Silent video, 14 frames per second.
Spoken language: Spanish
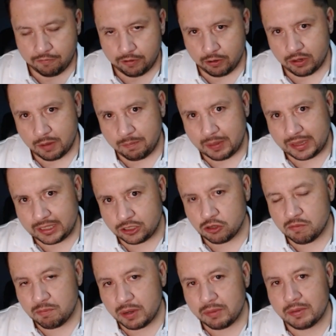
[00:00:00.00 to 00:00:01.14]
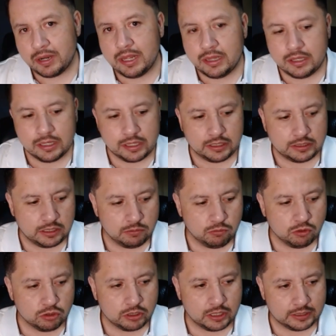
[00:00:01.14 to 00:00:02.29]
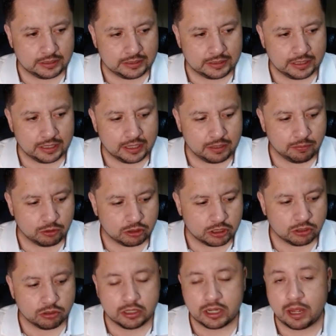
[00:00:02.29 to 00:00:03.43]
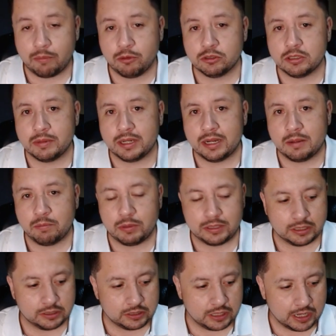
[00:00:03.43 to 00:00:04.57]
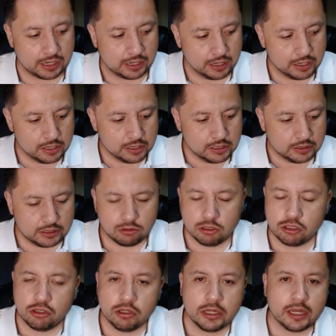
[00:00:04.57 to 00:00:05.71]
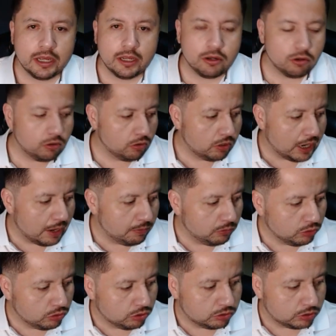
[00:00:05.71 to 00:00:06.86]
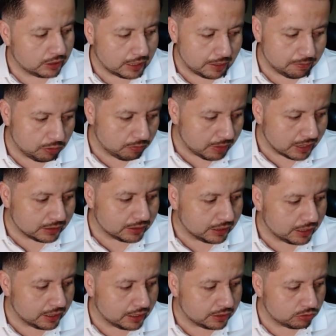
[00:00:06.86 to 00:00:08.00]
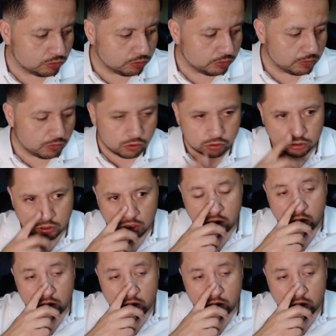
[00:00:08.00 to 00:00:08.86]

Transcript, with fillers: fue una petición permanente que hicimos que se hiciera el proceso de cambios de manera presencial. Situación que no logramos, o sea, por más que estuvimos